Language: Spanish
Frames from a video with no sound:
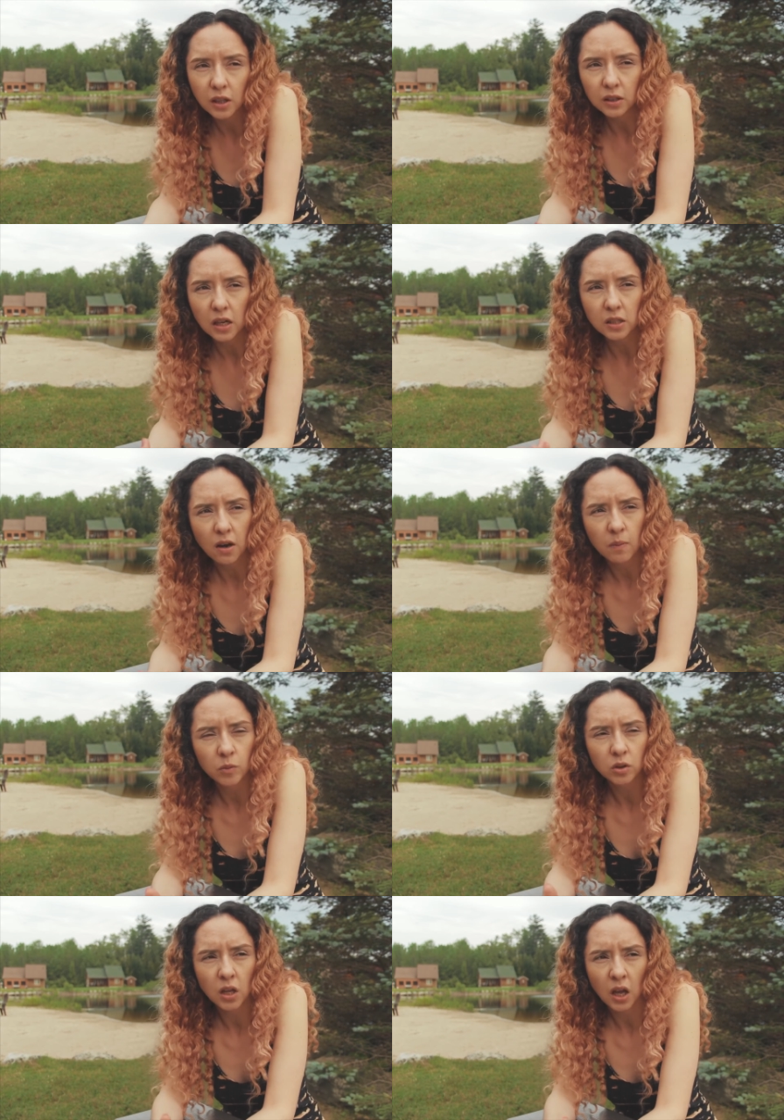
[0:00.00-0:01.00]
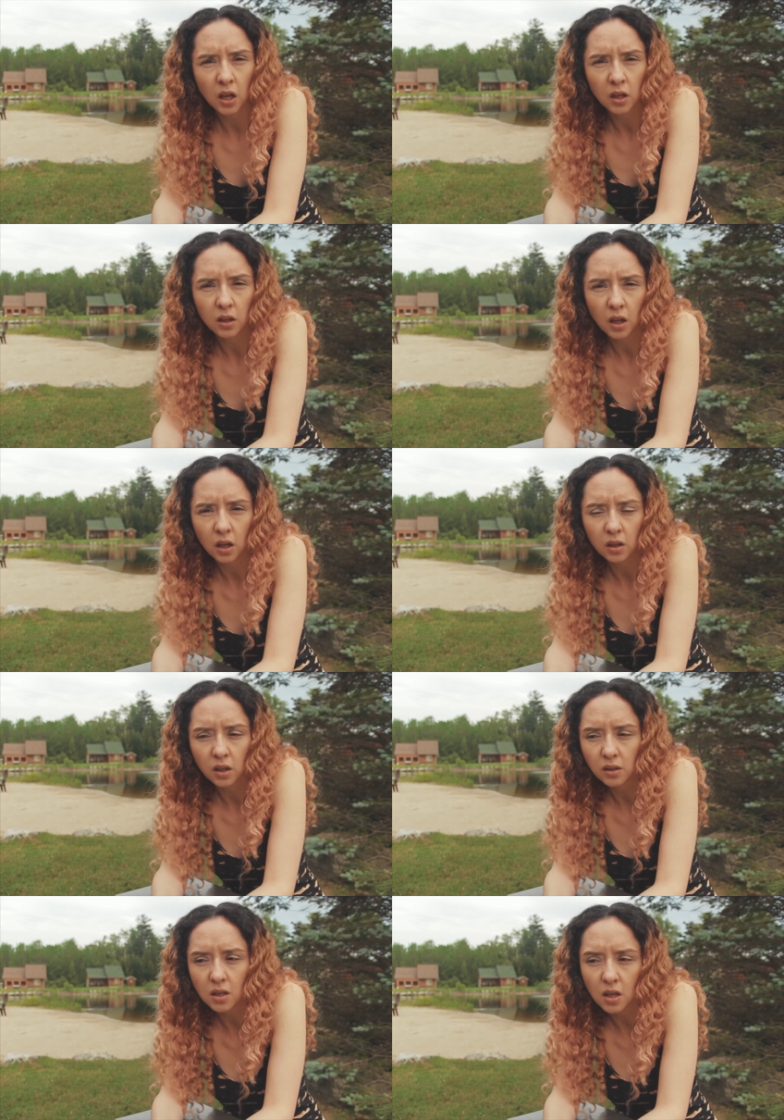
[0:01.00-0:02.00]
¿Qué tal si hablamos de, de,
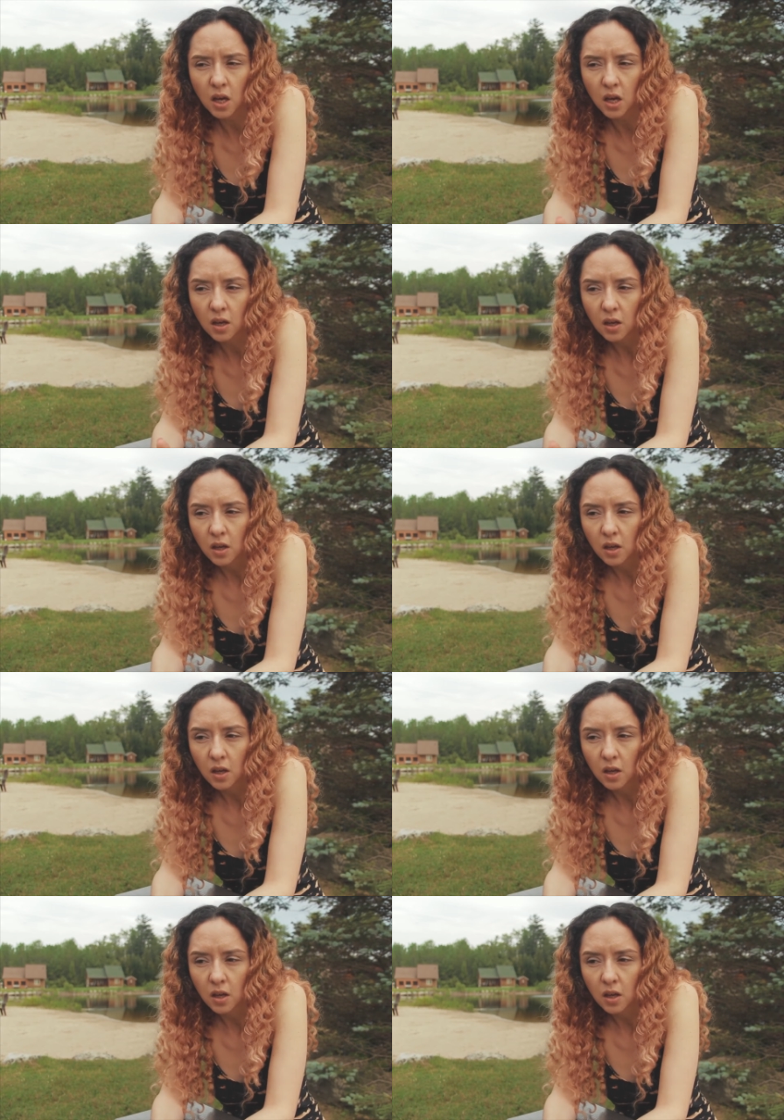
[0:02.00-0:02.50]
de sí, de,